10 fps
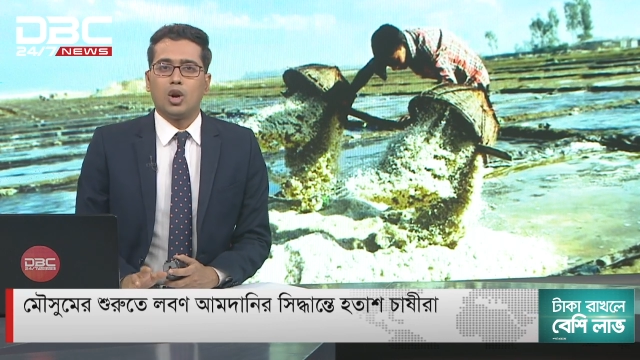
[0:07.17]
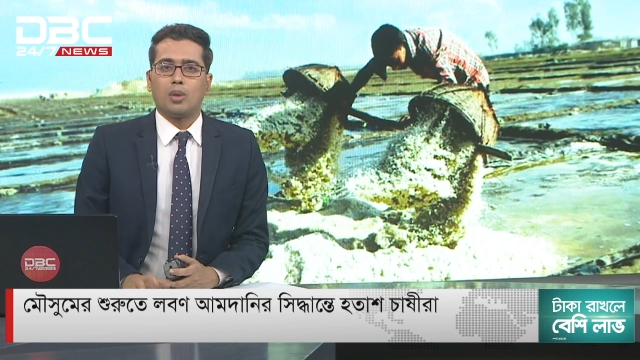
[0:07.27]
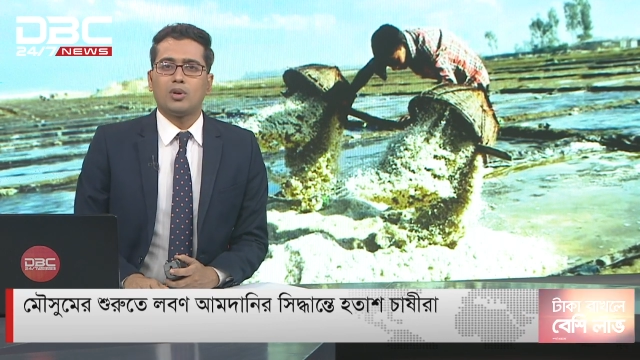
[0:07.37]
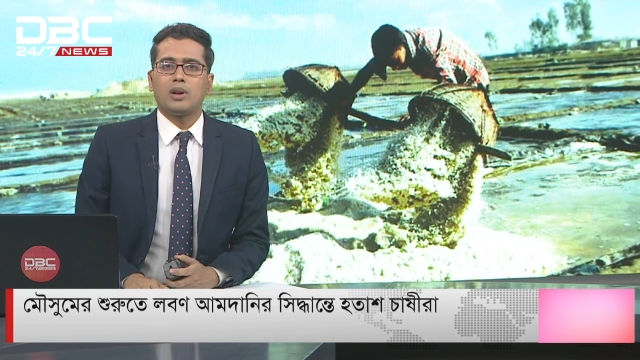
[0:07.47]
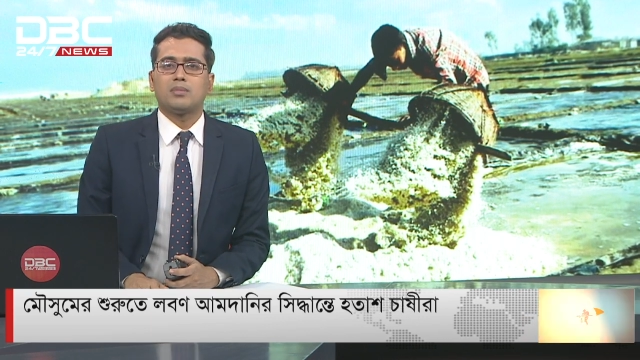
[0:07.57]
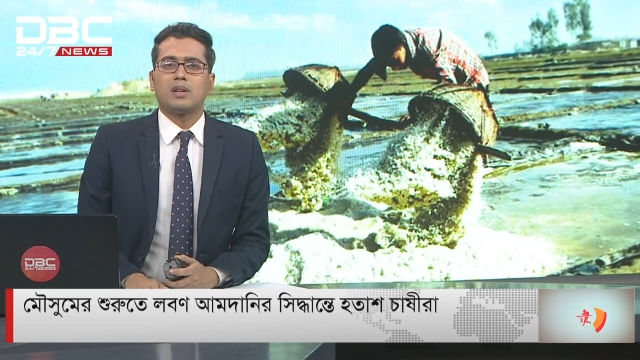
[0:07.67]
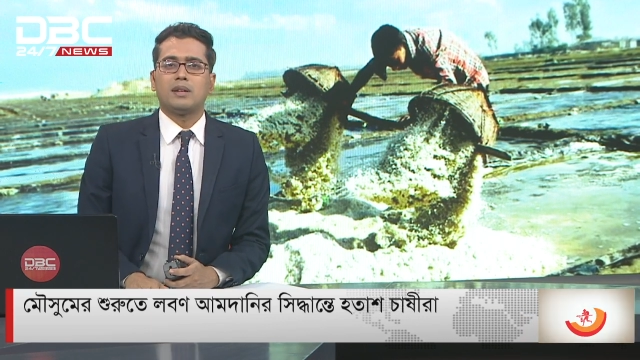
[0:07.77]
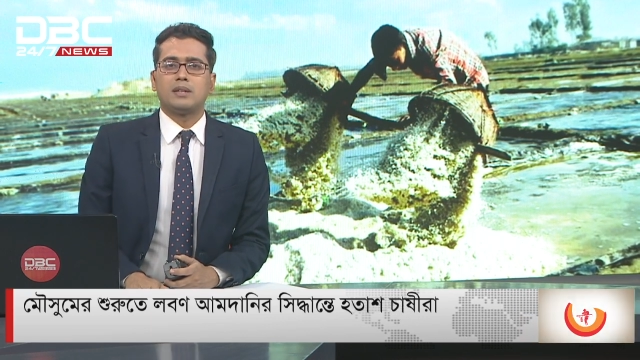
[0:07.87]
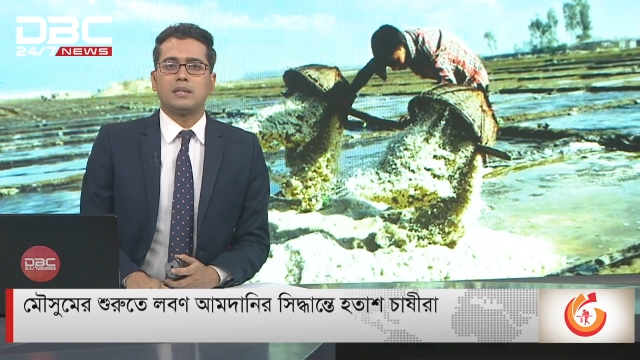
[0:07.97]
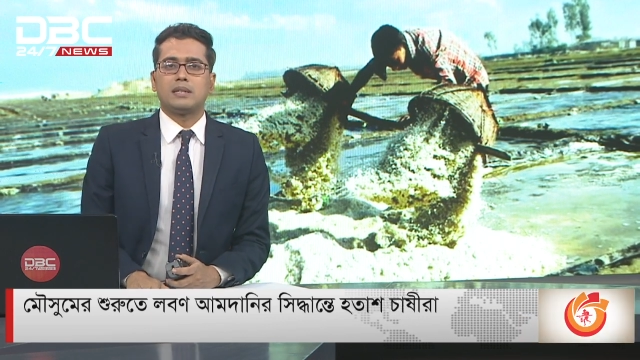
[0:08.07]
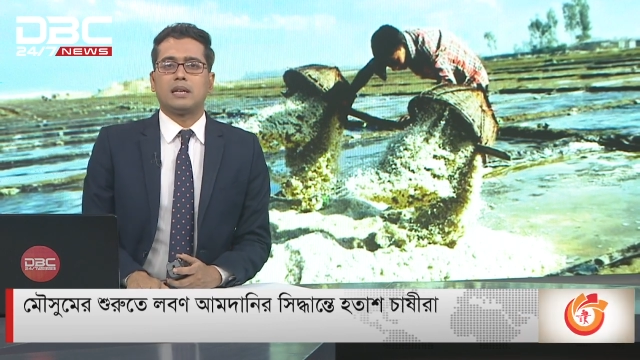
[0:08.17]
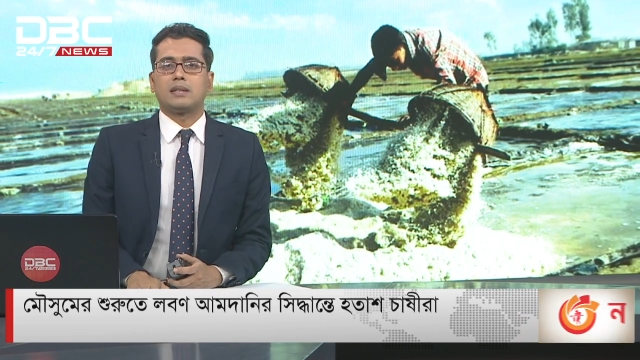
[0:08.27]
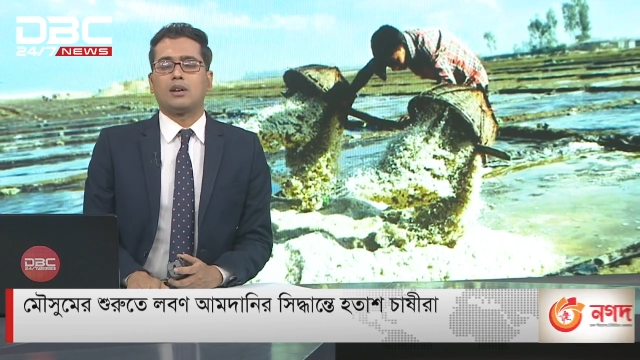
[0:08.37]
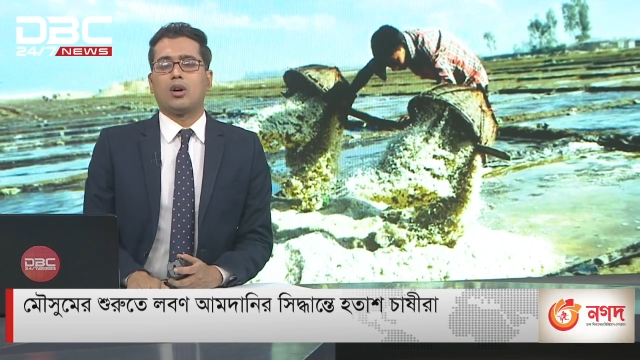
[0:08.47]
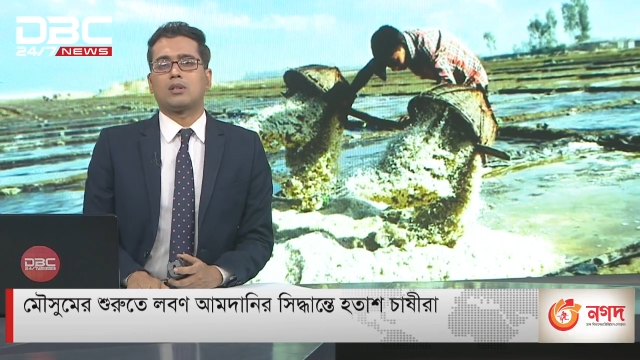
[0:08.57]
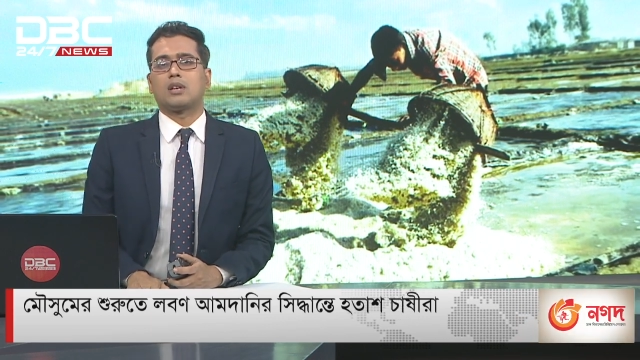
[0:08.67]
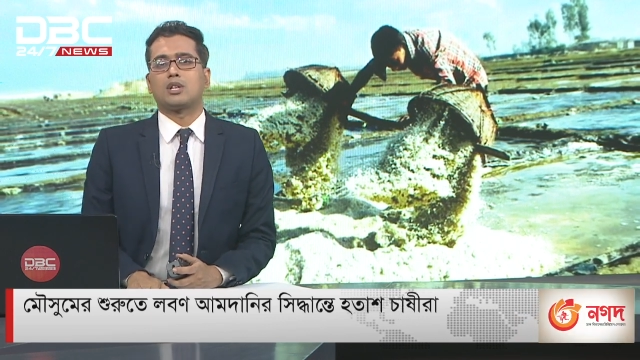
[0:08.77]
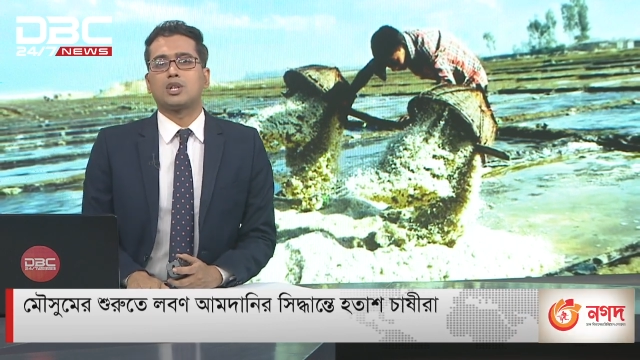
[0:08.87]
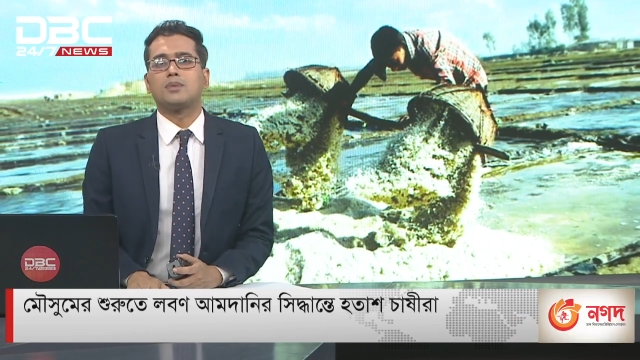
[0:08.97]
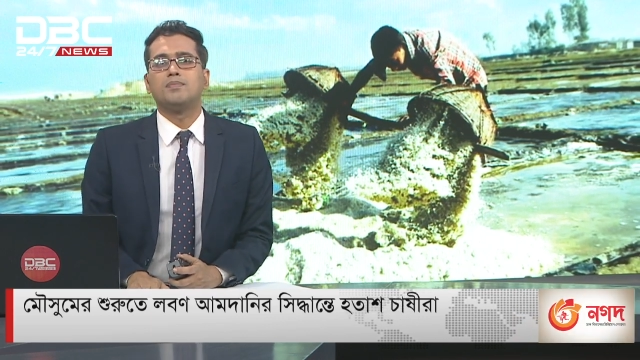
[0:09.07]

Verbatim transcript: লবণ আমদানির সিদ্ধান্তে হতাশ